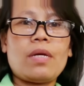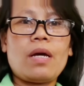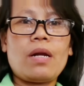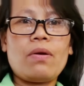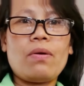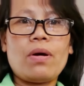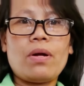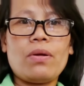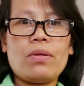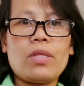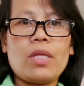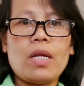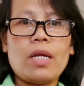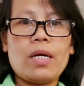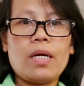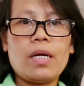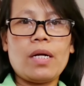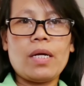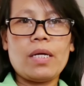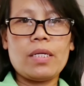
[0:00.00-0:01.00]
Araw-araw
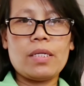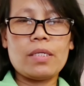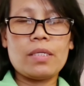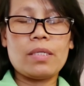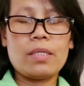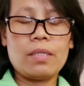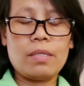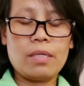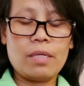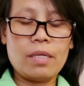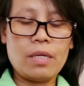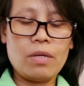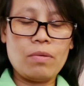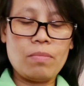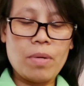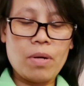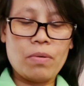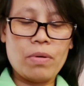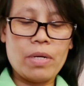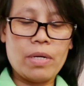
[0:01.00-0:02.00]
talaga guys.
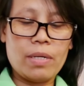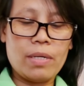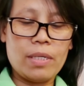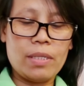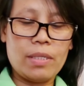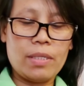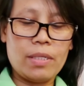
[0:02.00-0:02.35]
Inom ako ng